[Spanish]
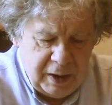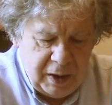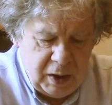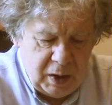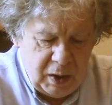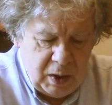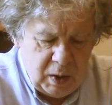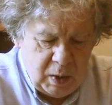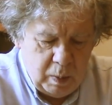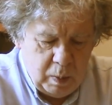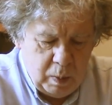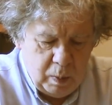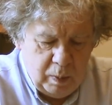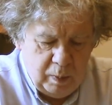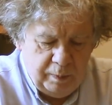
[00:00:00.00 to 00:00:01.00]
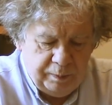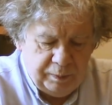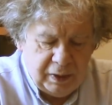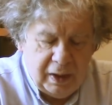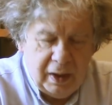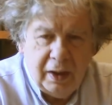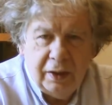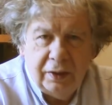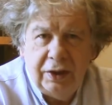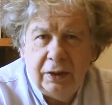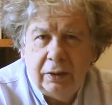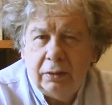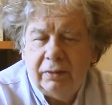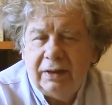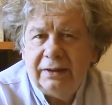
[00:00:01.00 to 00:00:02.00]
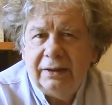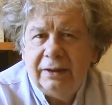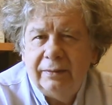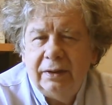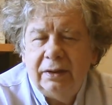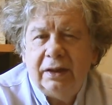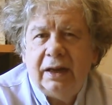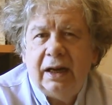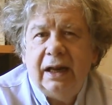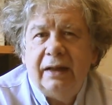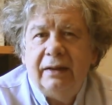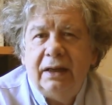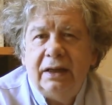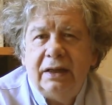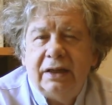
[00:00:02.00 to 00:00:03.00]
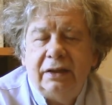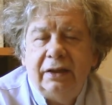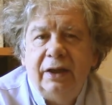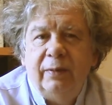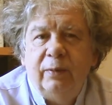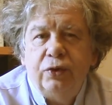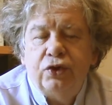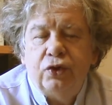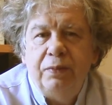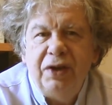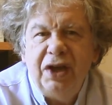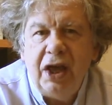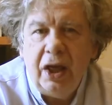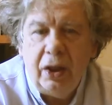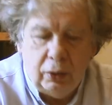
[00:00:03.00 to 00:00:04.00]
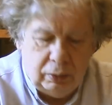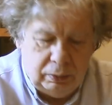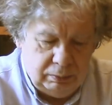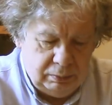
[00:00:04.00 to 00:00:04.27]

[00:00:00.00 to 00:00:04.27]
Eh, dijo básicamente que la derecha tiene mucho miedo,